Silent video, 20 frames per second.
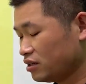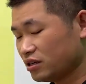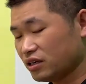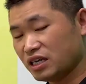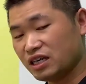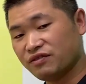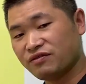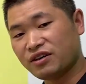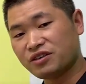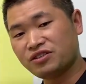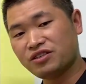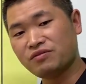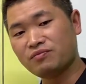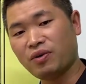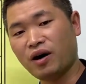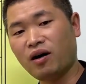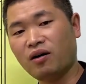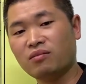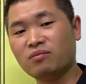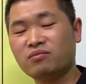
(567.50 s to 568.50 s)
黑方进
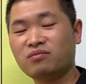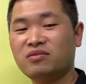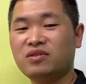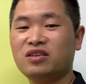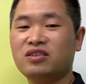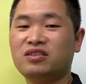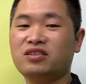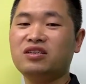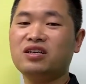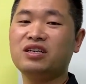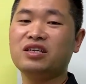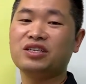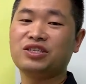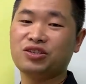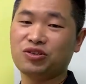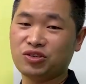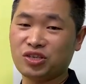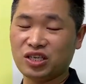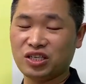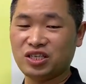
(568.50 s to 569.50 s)
炮，这里
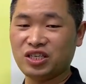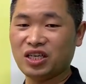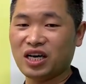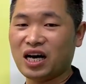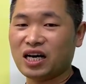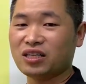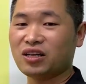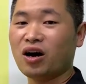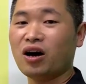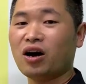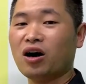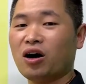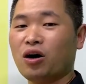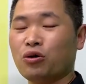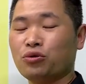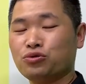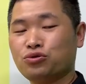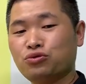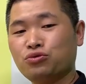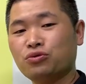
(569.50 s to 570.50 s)
就是恰到
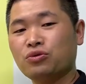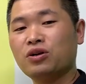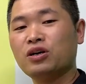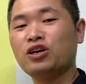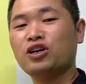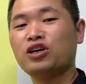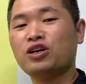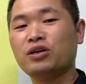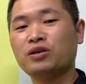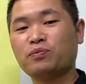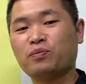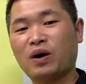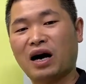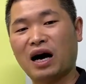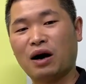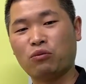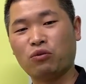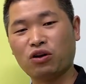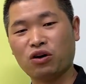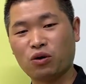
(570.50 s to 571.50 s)
好处，
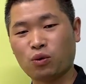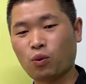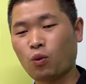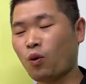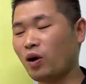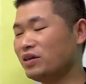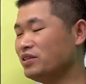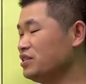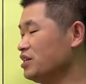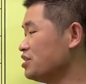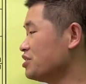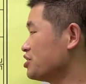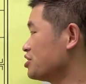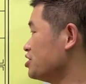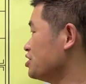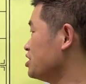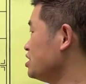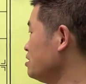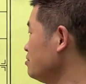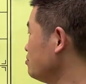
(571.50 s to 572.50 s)
把握了关键
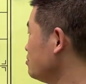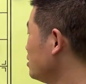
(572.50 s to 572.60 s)
时机。